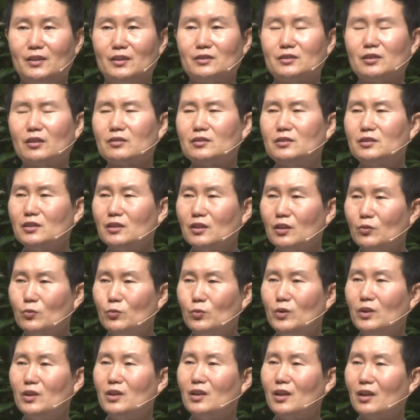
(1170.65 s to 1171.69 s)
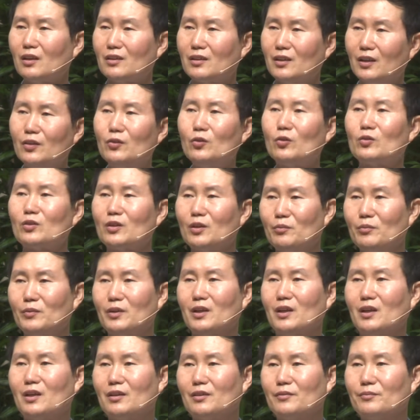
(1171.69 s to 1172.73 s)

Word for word: 정치적인 위기가 계속됩니다.